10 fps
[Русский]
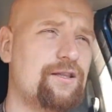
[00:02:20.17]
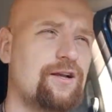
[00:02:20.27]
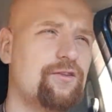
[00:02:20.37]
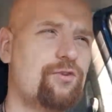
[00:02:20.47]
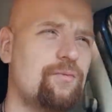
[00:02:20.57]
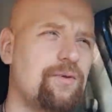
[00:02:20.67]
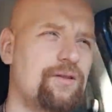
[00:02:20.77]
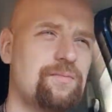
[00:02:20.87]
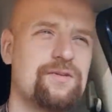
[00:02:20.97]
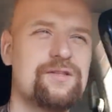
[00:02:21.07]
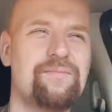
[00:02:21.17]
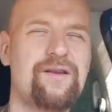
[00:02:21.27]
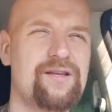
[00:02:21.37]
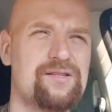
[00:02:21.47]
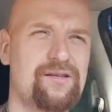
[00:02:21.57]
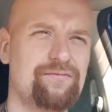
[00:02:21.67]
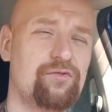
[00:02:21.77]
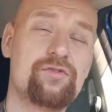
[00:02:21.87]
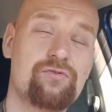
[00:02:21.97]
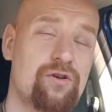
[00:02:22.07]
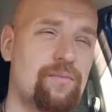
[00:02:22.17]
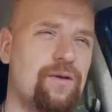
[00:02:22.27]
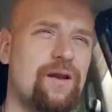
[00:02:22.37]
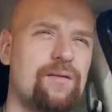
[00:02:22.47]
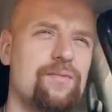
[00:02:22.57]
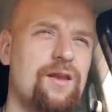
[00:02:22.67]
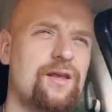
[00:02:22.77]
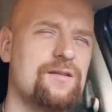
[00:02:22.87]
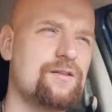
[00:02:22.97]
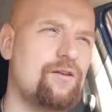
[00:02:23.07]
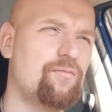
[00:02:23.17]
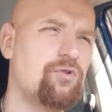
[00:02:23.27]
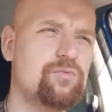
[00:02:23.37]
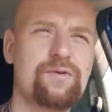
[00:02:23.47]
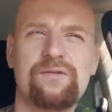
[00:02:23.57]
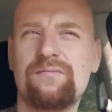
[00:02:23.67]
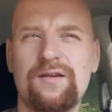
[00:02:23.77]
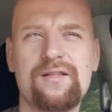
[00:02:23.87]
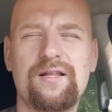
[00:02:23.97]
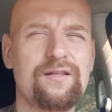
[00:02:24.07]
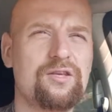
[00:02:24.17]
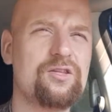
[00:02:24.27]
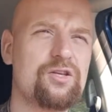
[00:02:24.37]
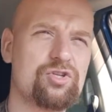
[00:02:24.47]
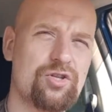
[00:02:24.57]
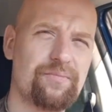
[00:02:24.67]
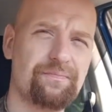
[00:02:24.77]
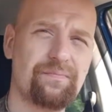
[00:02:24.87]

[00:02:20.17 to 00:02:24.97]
на которой была написана пресса, насколько, по крайней мере, я знаю. Может быть, мои данные не точны.